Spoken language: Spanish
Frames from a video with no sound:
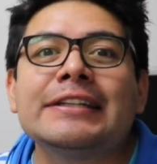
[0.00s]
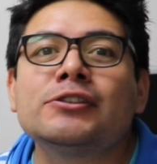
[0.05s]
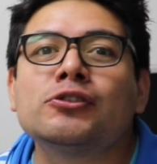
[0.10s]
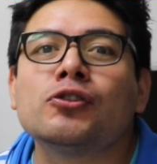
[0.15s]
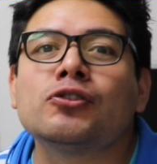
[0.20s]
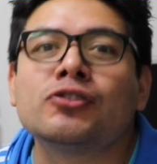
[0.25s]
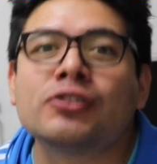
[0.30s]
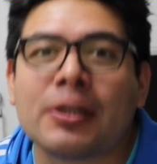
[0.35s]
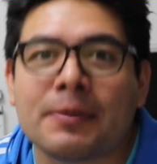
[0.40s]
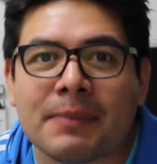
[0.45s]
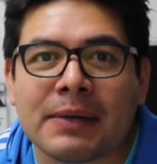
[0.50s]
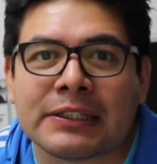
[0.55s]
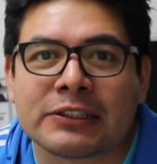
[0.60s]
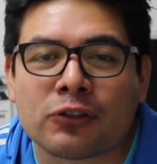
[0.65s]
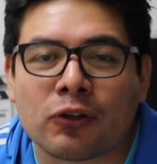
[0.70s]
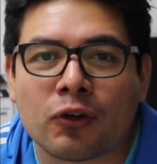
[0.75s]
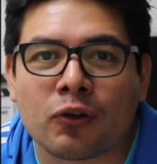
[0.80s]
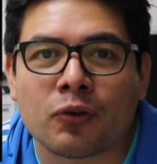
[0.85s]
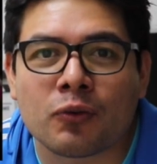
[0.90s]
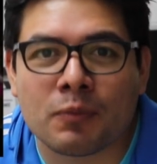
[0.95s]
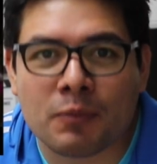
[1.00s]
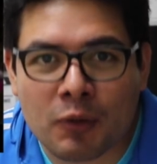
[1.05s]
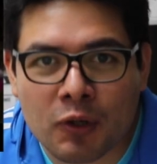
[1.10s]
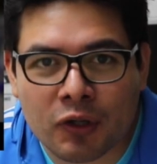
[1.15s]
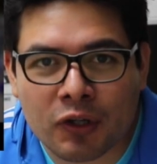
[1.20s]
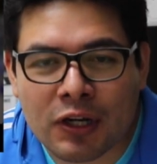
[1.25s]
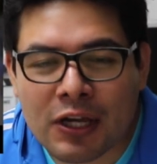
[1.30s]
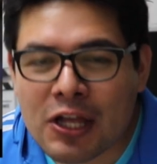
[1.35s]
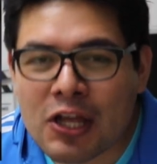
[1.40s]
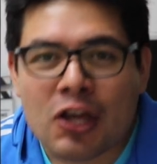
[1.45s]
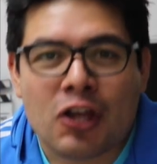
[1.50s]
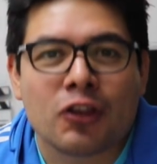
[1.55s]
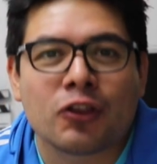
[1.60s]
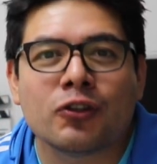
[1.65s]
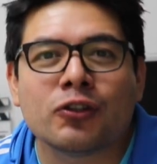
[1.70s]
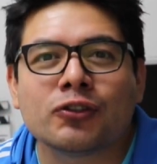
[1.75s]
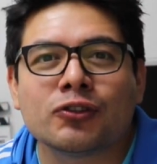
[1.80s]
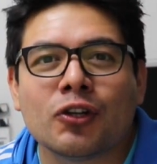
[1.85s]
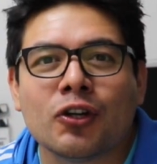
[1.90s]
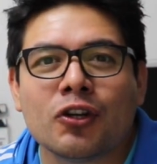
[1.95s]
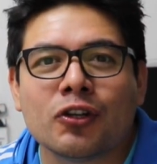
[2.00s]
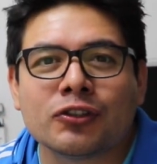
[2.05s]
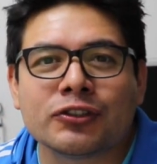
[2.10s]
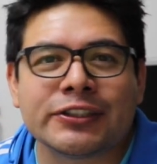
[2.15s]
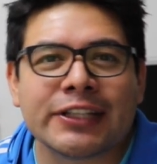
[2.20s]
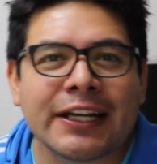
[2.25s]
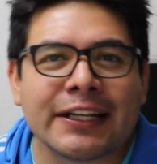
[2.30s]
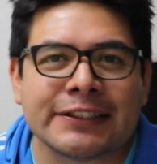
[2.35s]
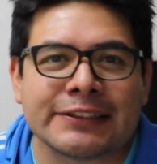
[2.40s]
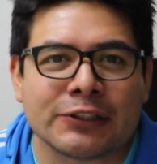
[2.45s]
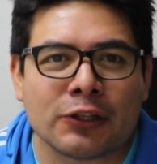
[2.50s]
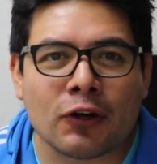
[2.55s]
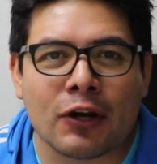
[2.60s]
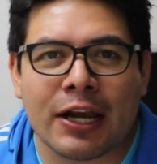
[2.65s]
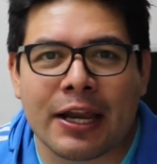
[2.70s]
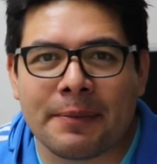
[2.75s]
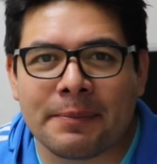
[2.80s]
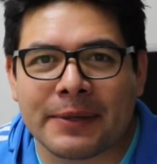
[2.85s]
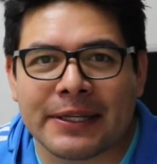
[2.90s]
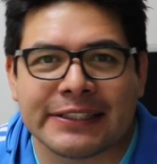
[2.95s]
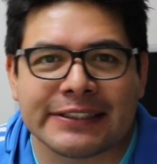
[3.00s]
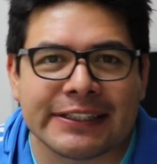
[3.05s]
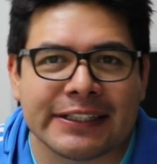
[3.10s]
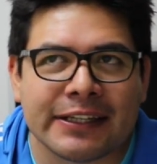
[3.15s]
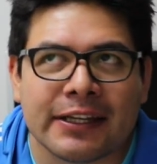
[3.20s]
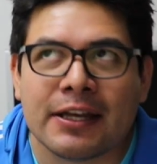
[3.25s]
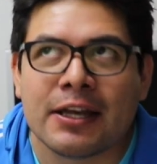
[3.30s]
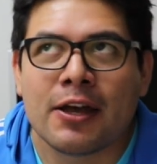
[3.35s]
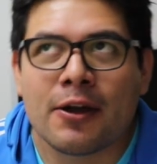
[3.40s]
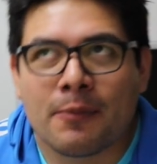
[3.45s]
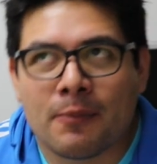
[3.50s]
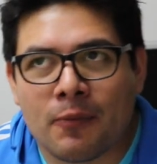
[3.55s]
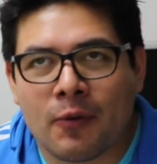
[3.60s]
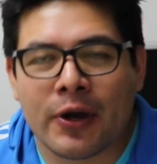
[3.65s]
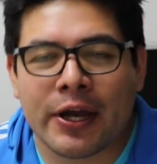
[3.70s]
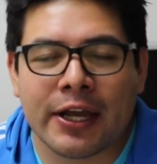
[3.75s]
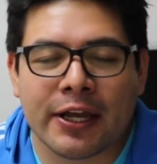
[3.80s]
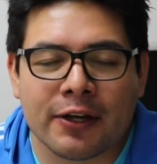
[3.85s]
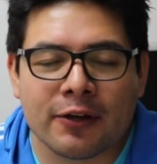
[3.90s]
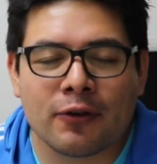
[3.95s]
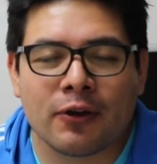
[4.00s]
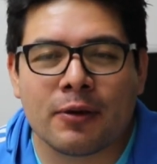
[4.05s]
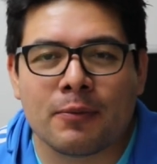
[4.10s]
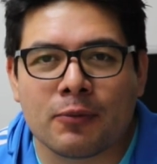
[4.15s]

estos temas con humor, no solo ser solemnes y bueno,